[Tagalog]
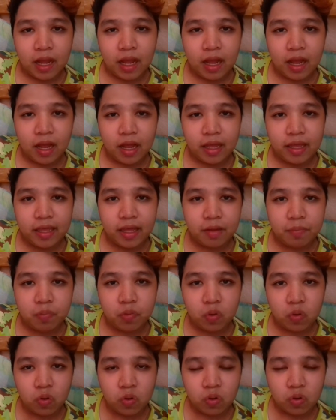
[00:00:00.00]
Ah, kaya
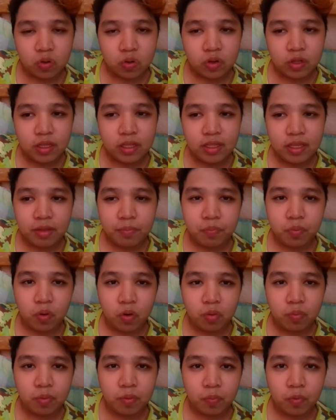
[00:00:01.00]
po hindi
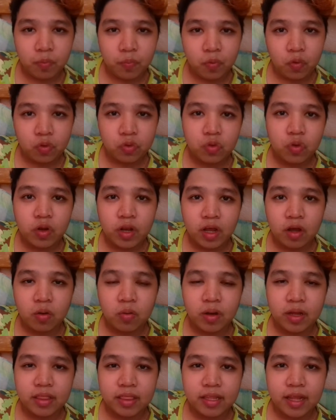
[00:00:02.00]
po mapuputol ang
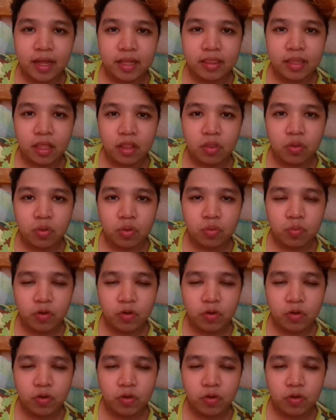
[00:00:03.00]
ugat natin